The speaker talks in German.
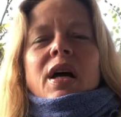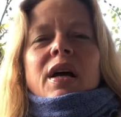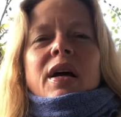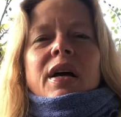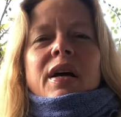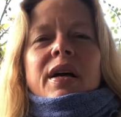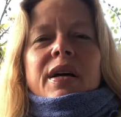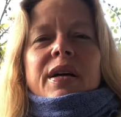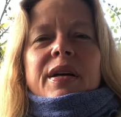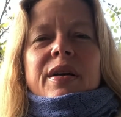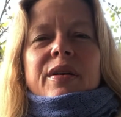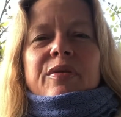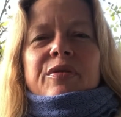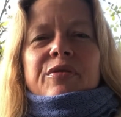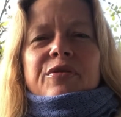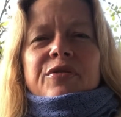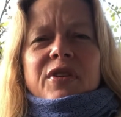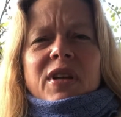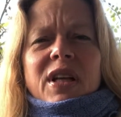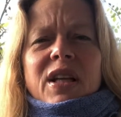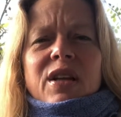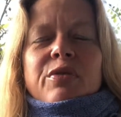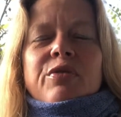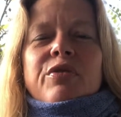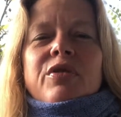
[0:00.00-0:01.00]
äh,
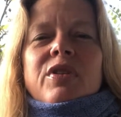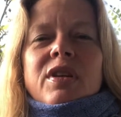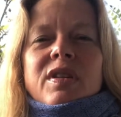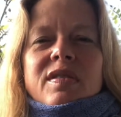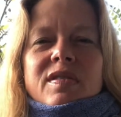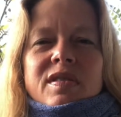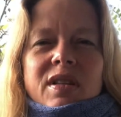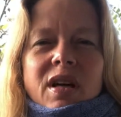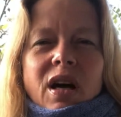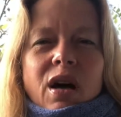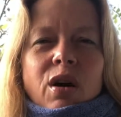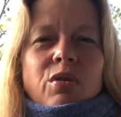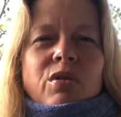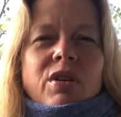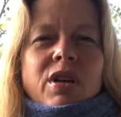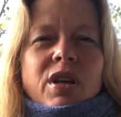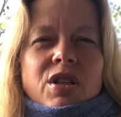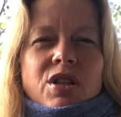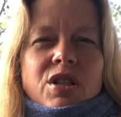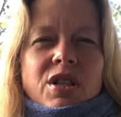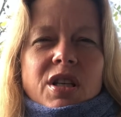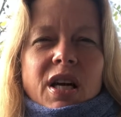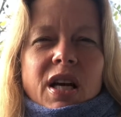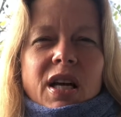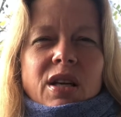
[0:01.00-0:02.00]
viele von diesen
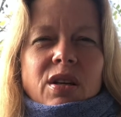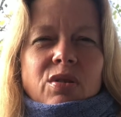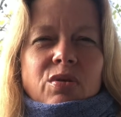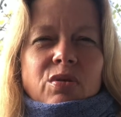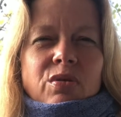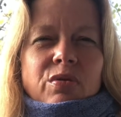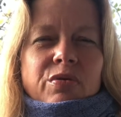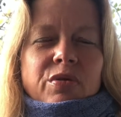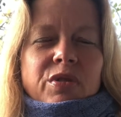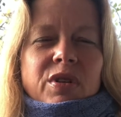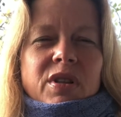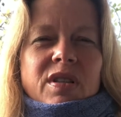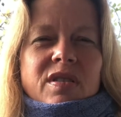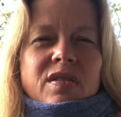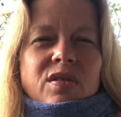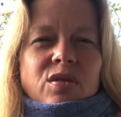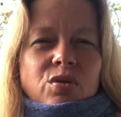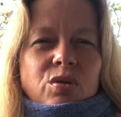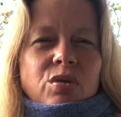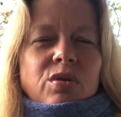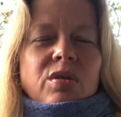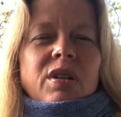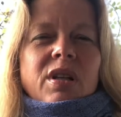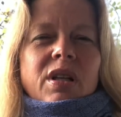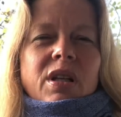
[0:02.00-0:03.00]
Hauterscheinungen, von diesen
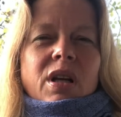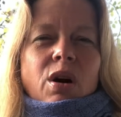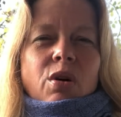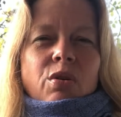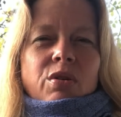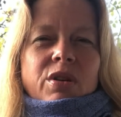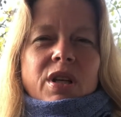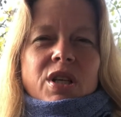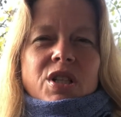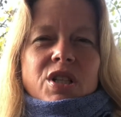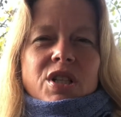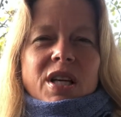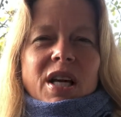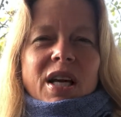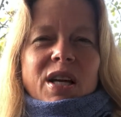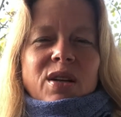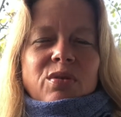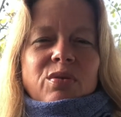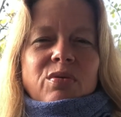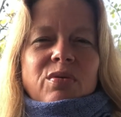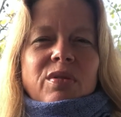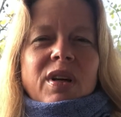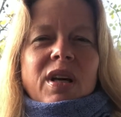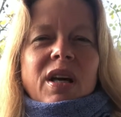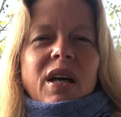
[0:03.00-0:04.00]
juckenden
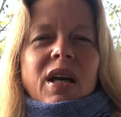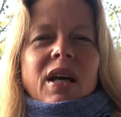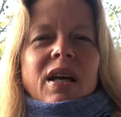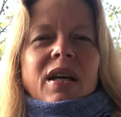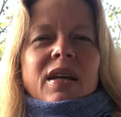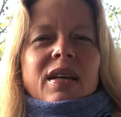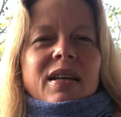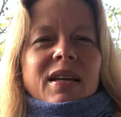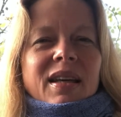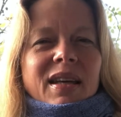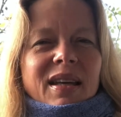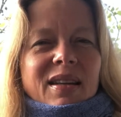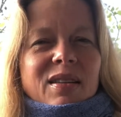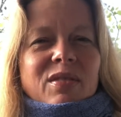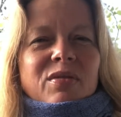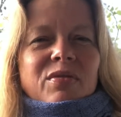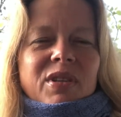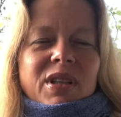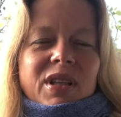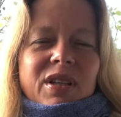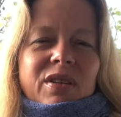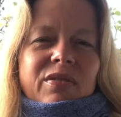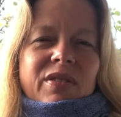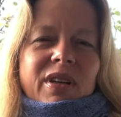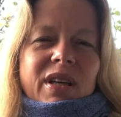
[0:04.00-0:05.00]
Hauterscheinungen gehen
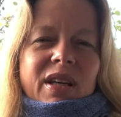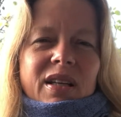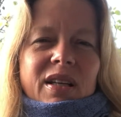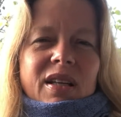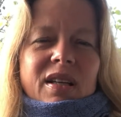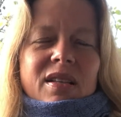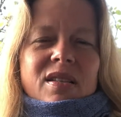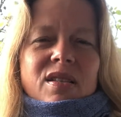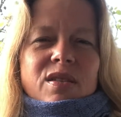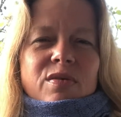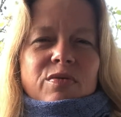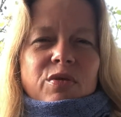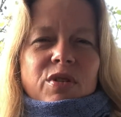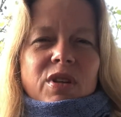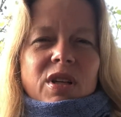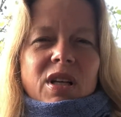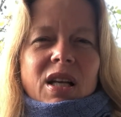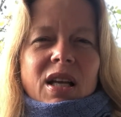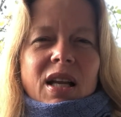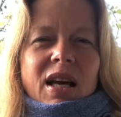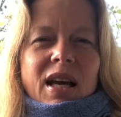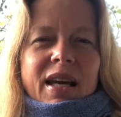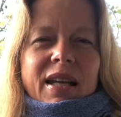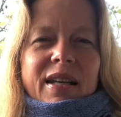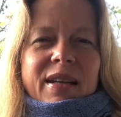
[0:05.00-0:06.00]
wieder weg ganz von
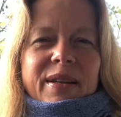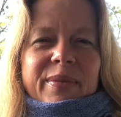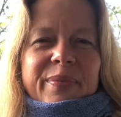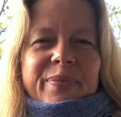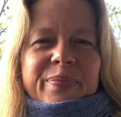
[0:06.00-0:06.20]
alleine.